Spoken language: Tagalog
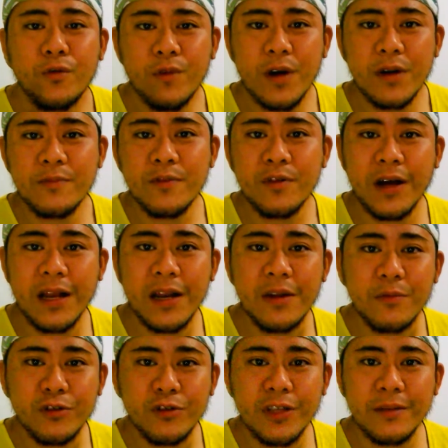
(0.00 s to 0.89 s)
huwag mong
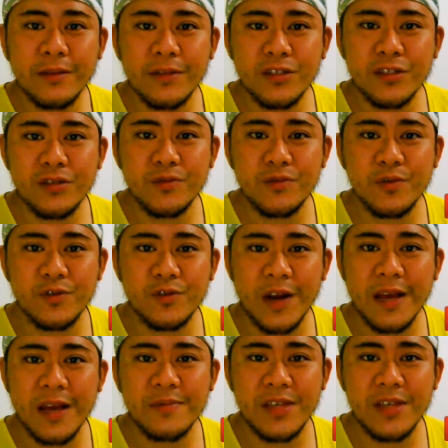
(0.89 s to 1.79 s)
kalimutan
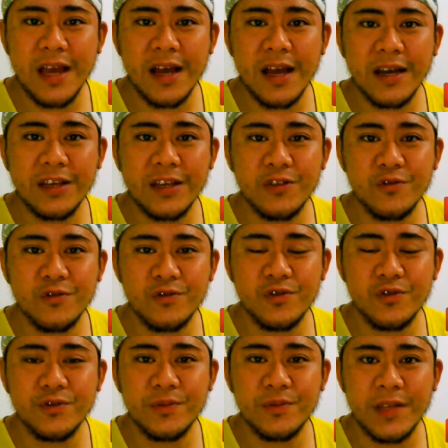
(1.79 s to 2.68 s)
mag-subscribe sa aking
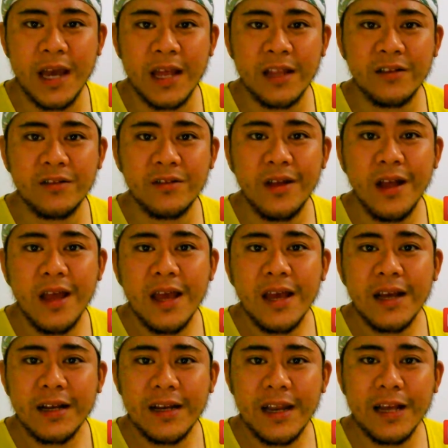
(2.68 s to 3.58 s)
YouTube channel.
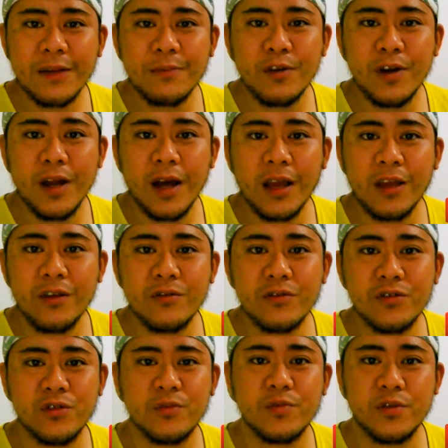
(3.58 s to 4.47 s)
Click mo lang
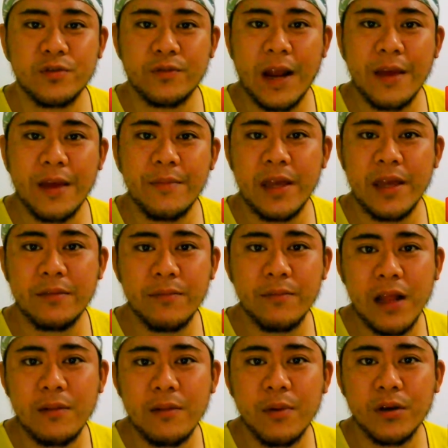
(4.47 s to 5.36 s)
yung subscribe and
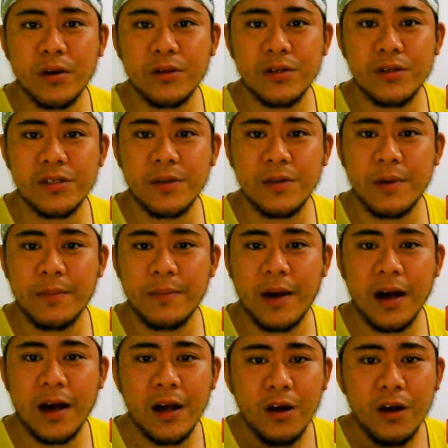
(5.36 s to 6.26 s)
bell button sa
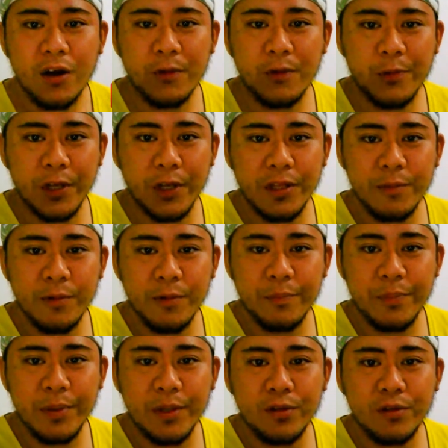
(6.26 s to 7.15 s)
baba or pwede
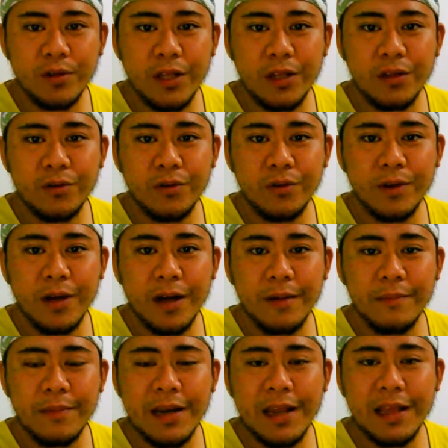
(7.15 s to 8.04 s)
mong pindutin tong
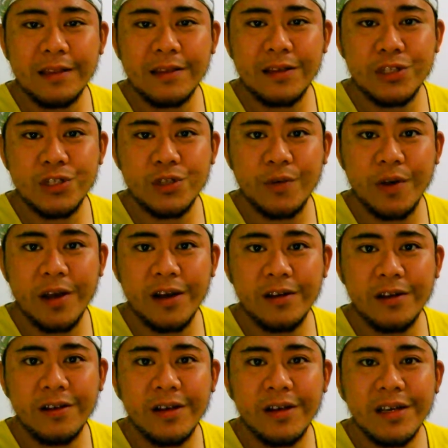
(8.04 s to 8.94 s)
uh, maliit na
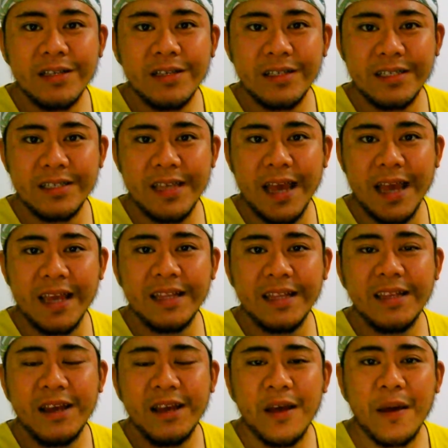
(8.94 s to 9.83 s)
square sa
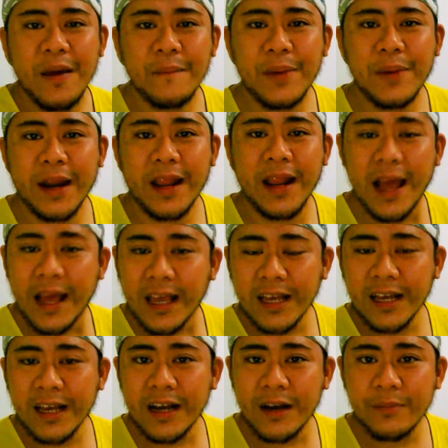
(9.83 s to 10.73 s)
side para
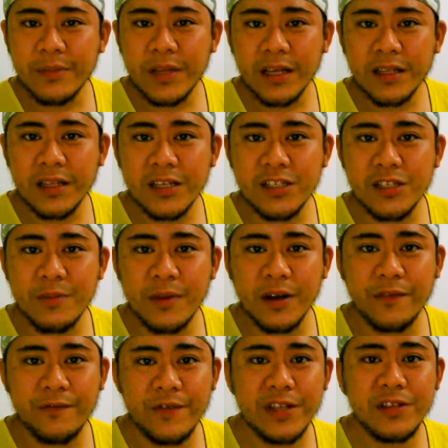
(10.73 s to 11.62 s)
lagi kang updated sa
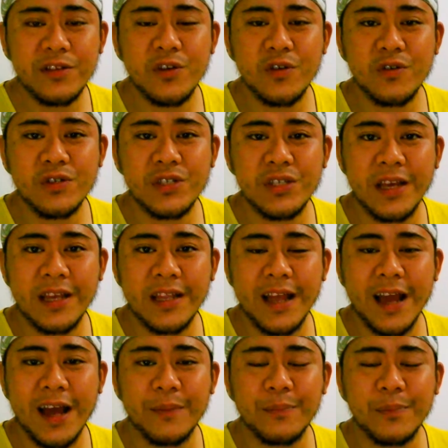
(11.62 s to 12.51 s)
mga videos
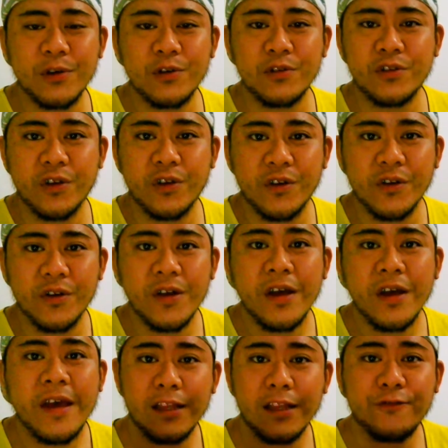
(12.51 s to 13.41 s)
na ina-upload ko.
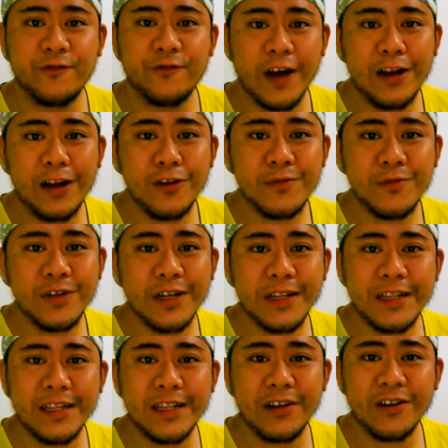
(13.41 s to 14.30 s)
And follow mo na
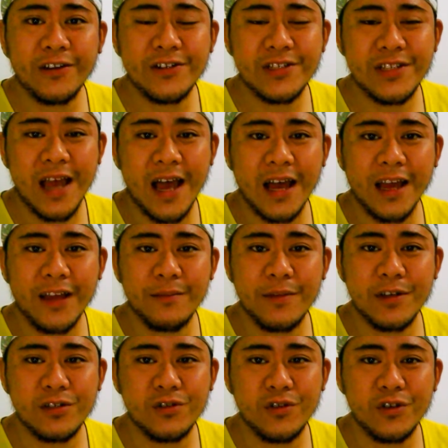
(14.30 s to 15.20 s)
din ako sa aking
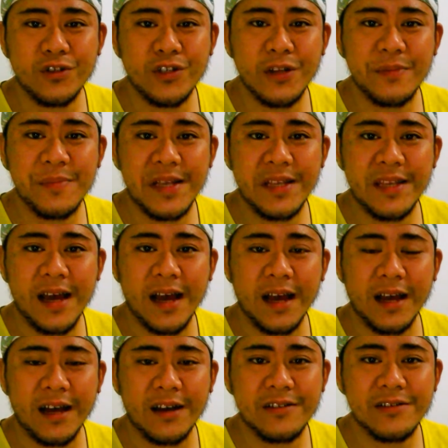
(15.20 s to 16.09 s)
mga social media
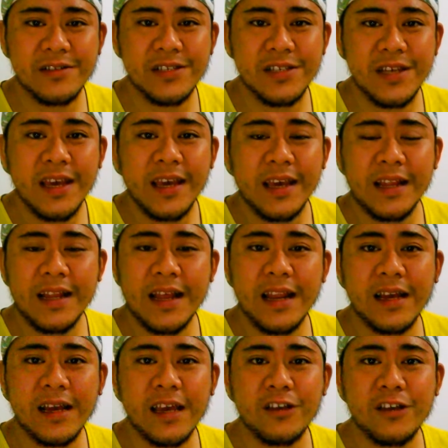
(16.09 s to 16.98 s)
accounts.
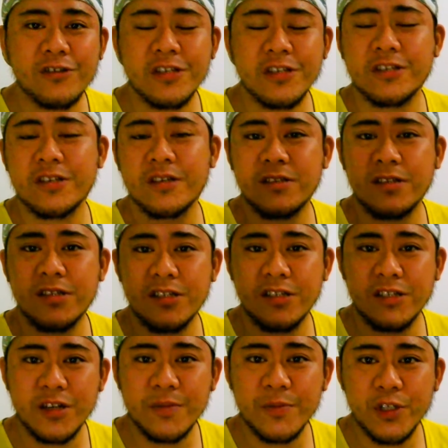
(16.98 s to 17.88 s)
Ilalagay ko siya sa
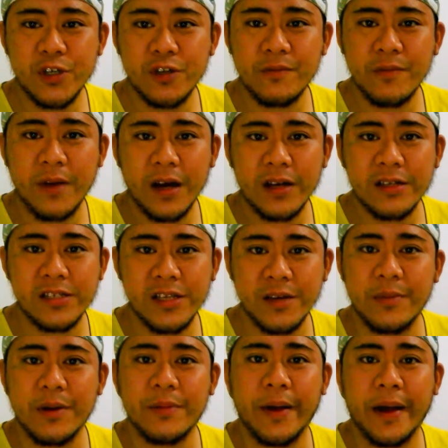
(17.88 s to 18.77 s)
description
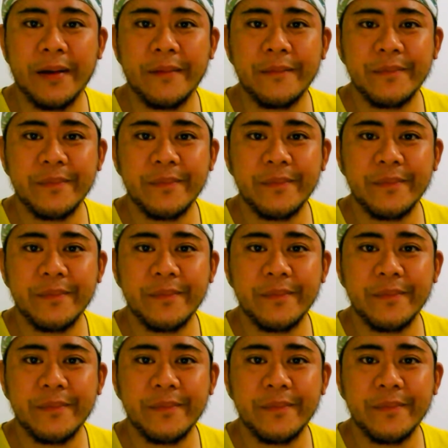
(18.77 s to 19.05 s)
box sa baba